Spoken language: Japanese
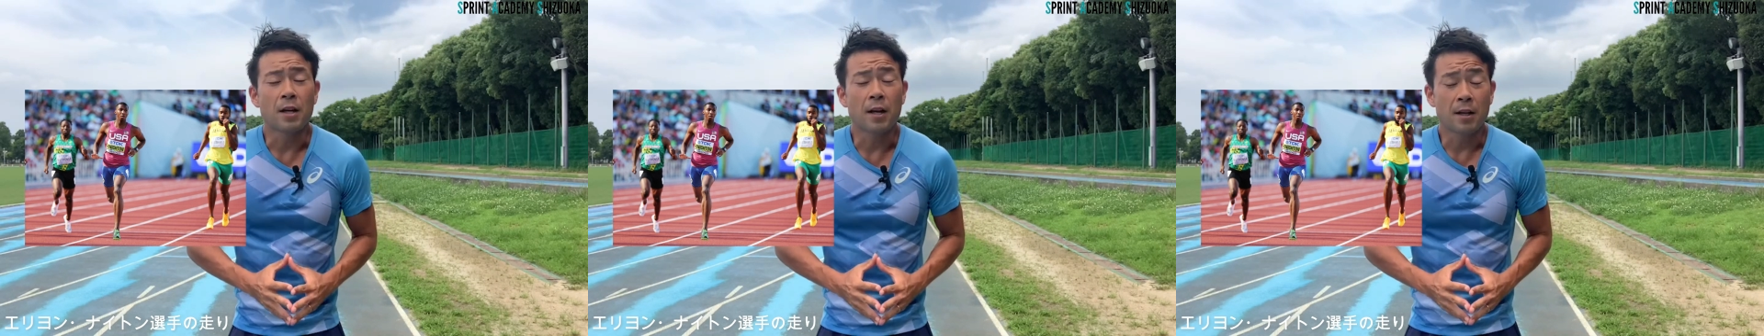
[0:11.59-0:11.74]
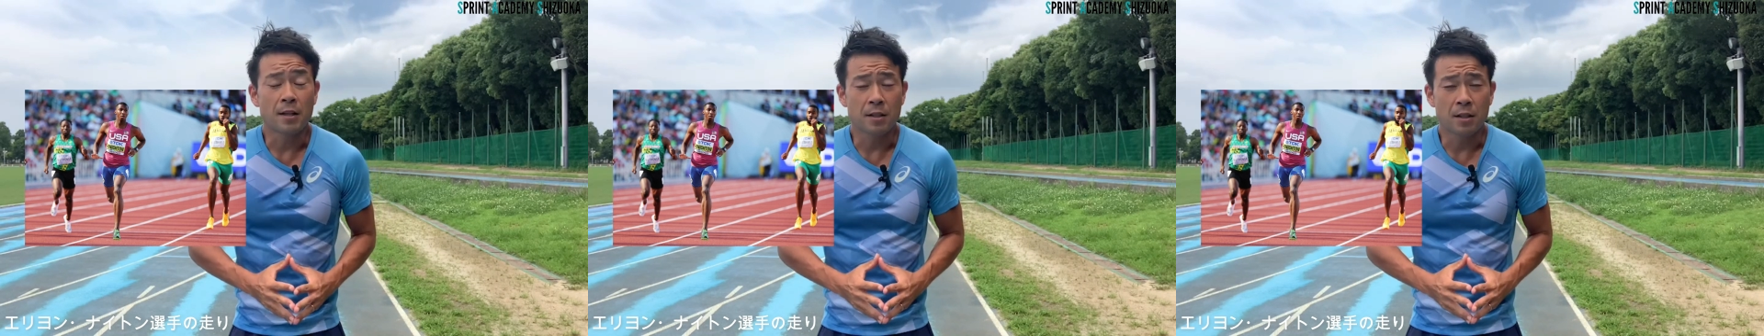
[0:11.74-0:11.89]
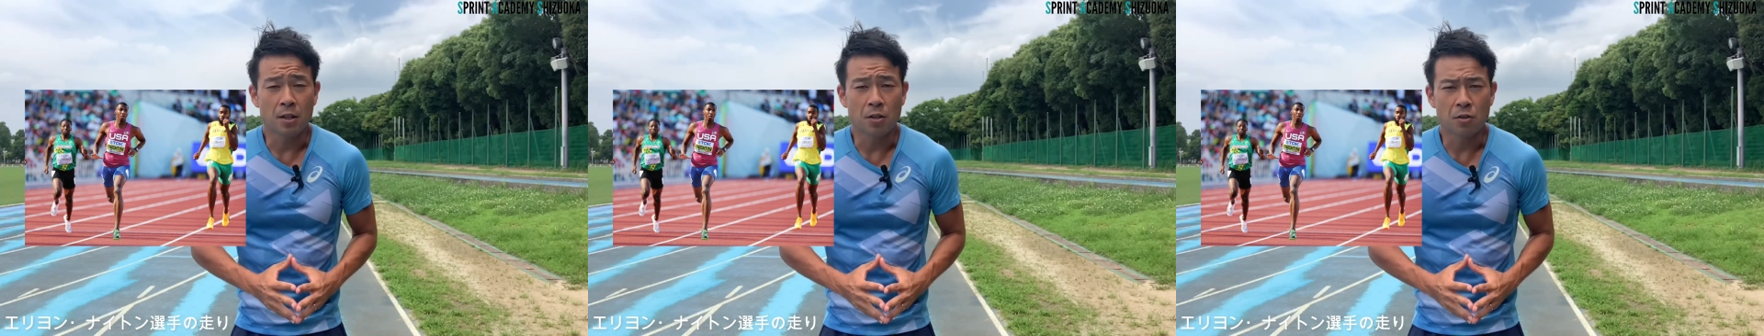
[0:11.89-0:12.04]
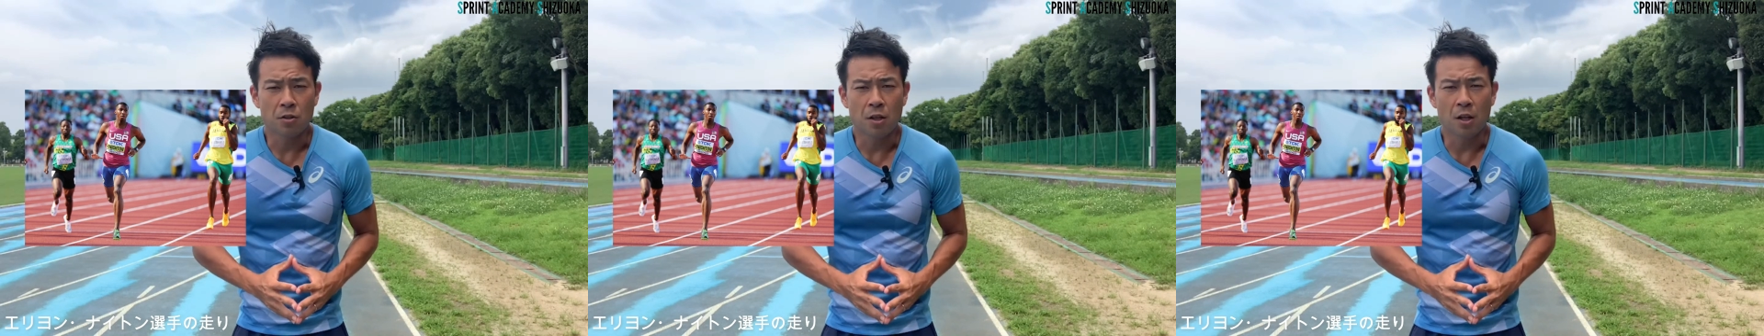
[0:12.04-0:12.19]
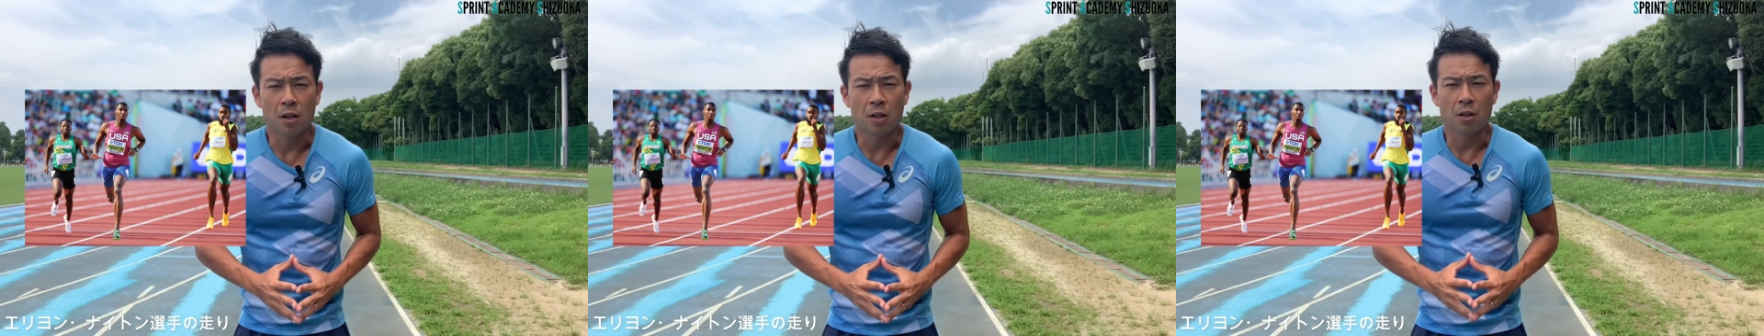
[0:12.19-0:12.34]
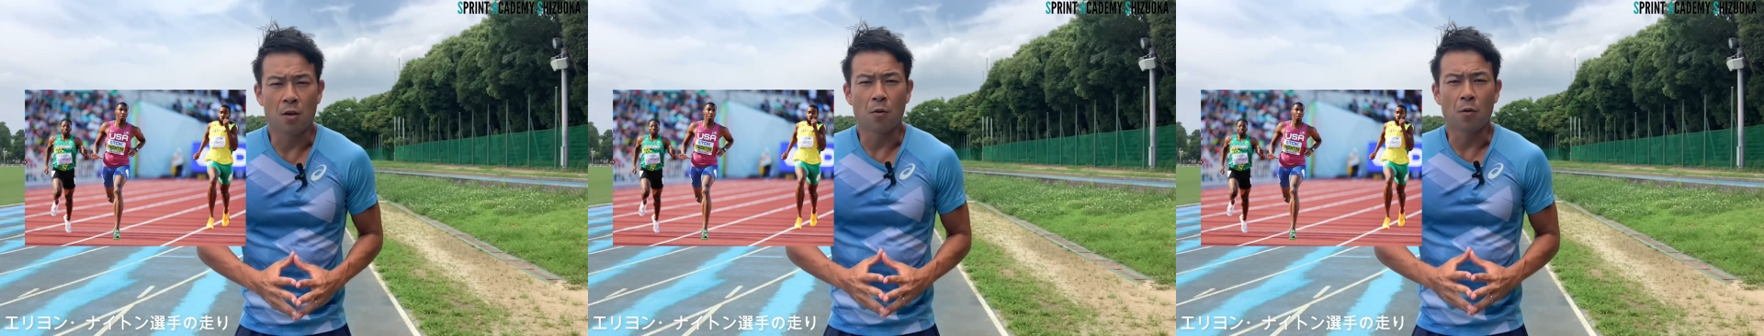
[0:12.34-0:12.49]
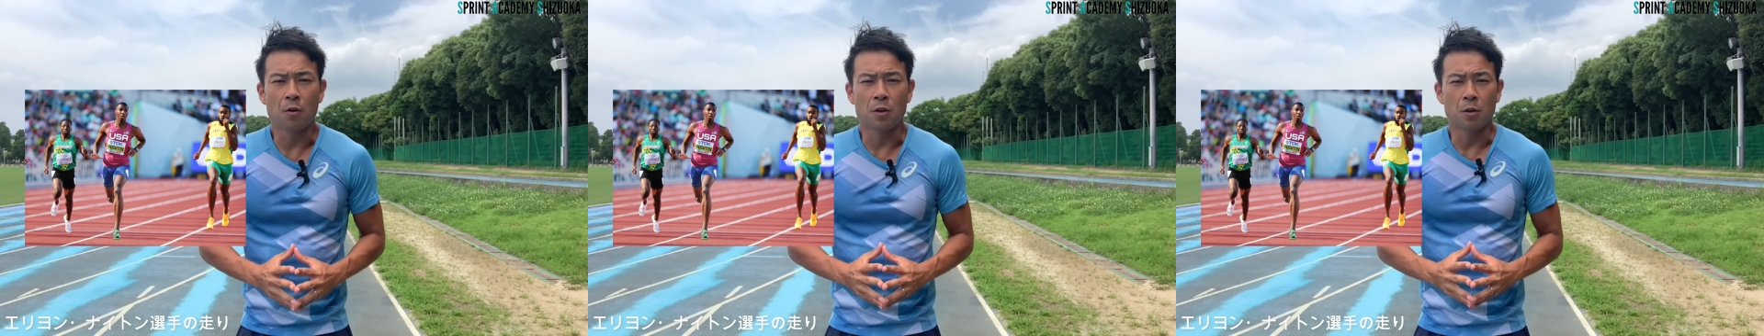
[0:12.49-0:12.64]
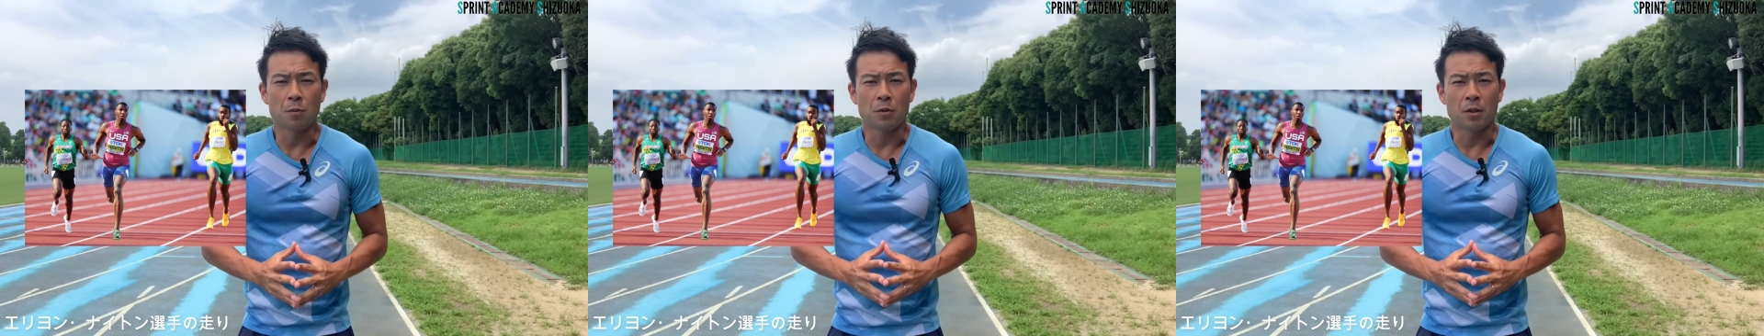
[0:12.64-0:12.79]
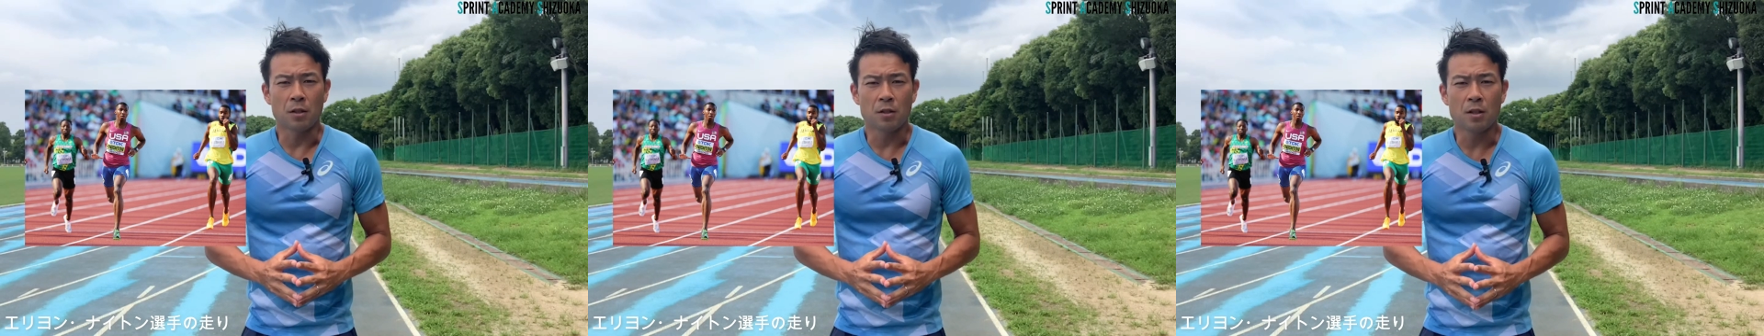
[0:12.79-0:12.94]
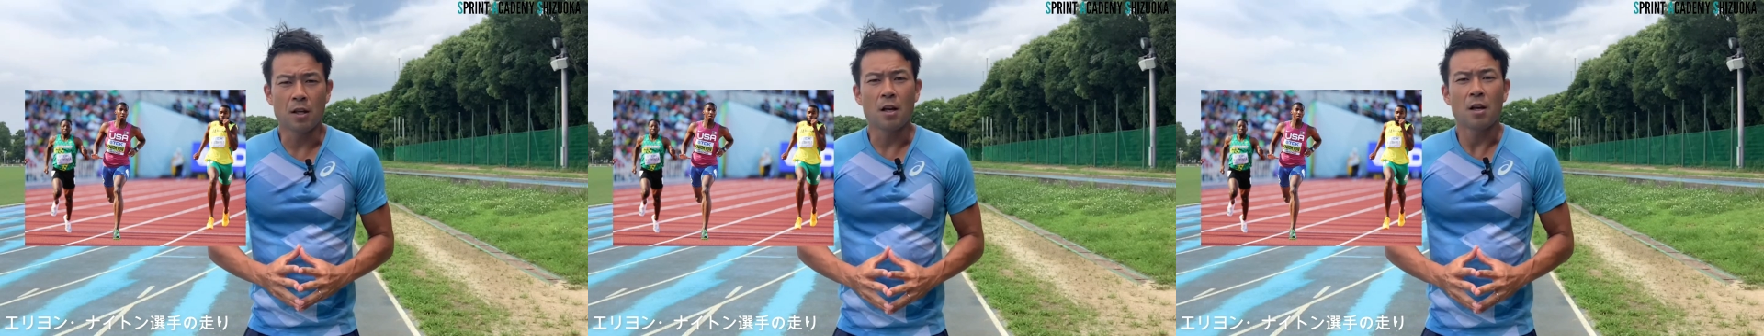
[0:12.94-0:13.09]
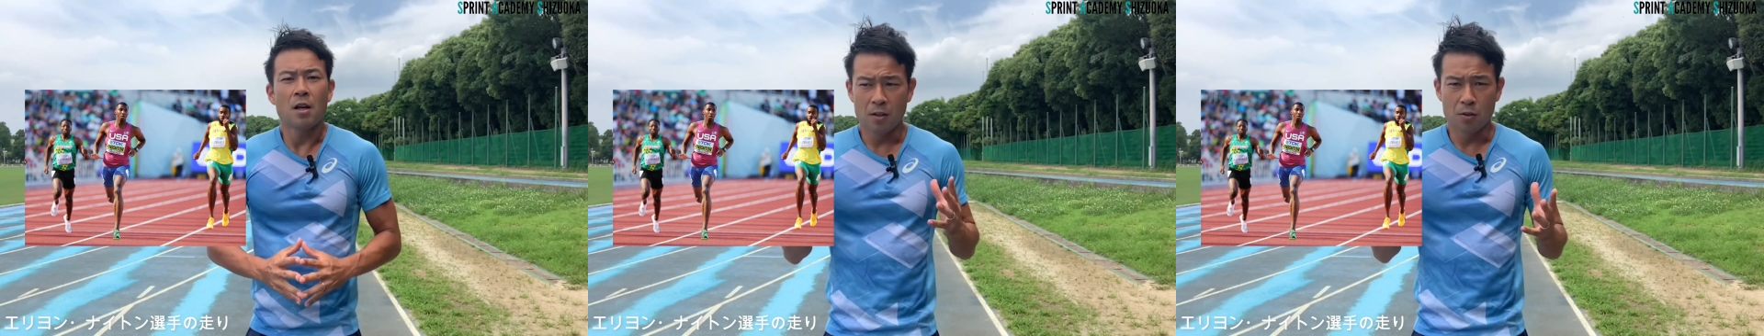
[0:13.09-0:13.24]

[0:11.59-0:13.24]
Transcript: 界選手権においてもですね、